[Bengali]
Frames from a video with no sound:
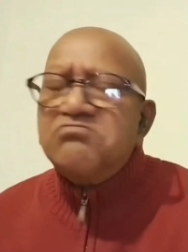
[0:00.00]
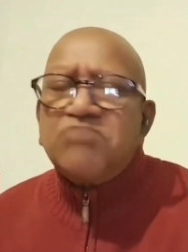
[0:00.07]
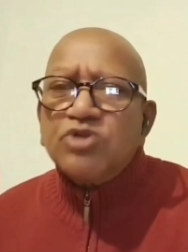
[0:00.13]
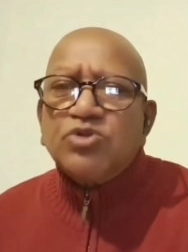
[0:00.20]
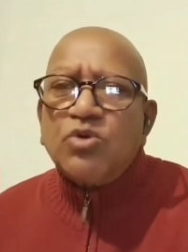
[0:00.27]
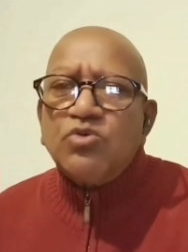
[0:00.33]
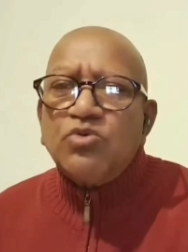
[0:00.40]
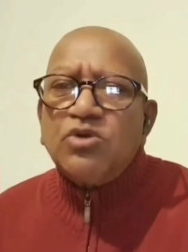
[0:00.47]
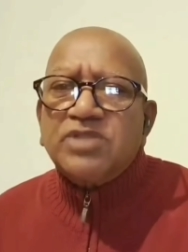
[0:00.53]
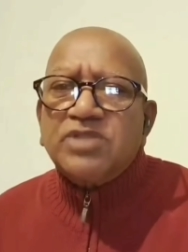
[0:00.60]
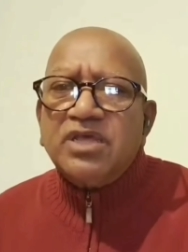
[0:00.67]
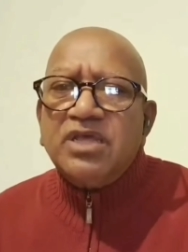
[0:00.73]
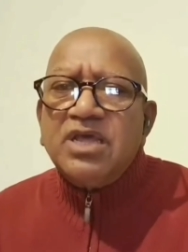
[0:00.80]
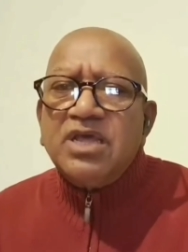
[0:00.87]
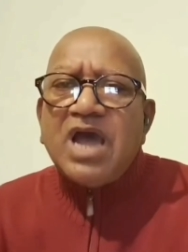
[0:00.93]

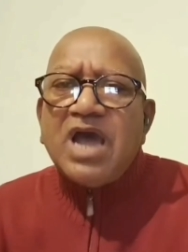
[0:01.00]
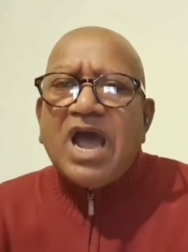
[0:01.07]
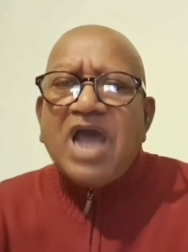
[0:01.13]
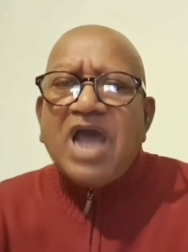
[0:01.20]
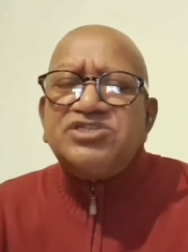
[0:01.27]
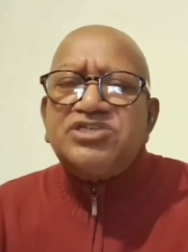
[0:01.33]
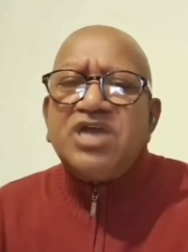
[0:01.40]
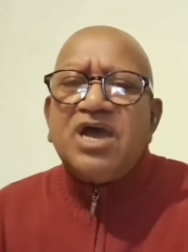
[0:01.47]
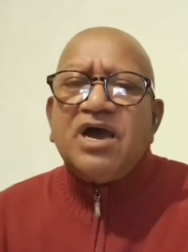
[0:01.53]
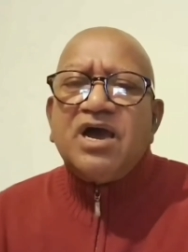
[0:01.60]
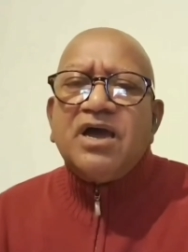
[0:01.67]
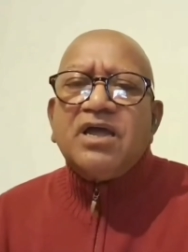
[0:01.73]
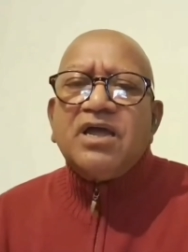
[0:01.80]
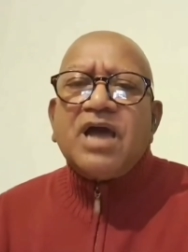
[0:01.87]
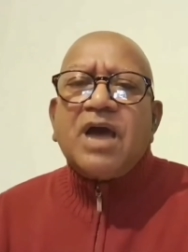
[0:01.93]
বদৌলতে আইসা
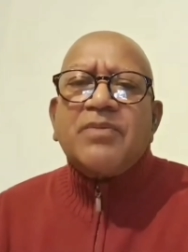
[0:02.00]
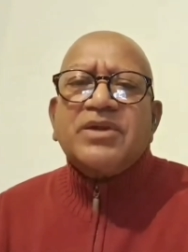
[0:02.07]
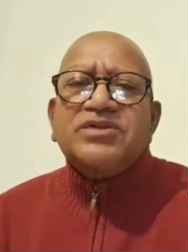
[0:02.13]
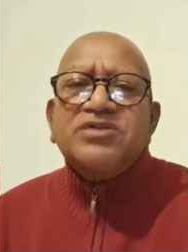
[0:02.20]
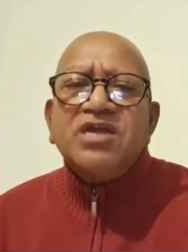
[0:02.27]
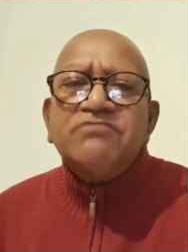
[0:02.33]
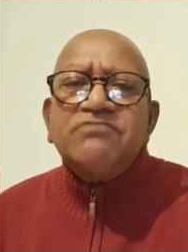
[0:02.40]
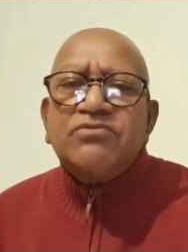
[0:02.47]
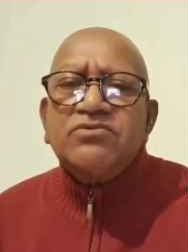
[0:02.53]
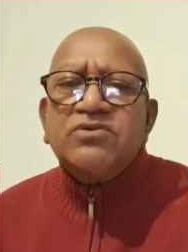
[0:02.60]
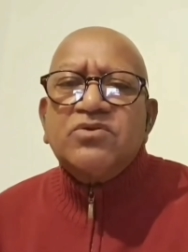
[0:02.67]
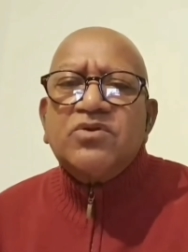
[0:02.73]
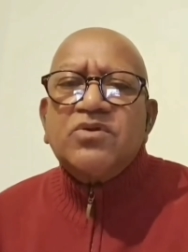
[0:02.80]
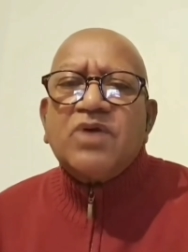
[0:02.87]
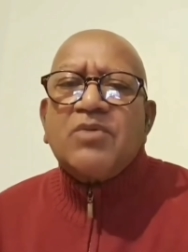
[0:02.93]
আবার টেলিফোন
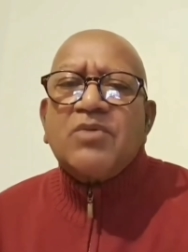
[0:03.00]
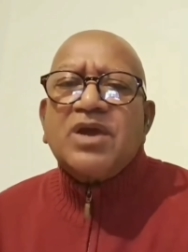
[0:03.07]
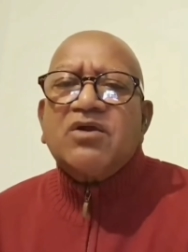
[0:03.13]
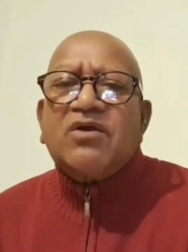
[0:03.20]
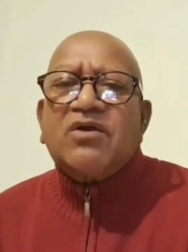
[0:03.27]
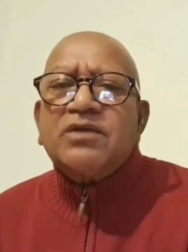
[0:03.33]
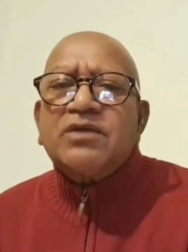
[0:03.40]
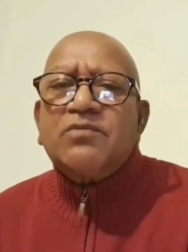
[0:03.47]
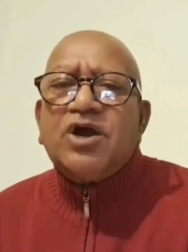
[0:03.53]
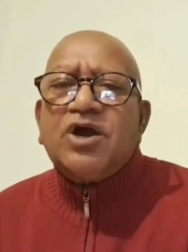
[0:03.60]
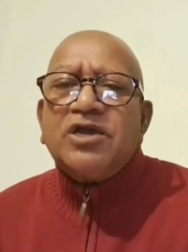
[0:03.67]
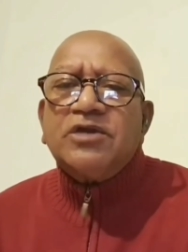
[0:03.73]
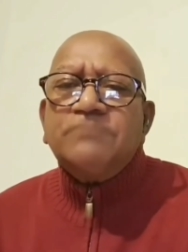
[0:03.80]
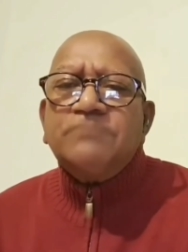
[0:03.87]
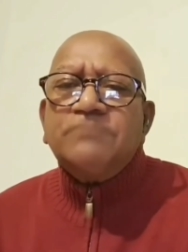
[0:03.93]
করেও আমাকে অনেকে বলে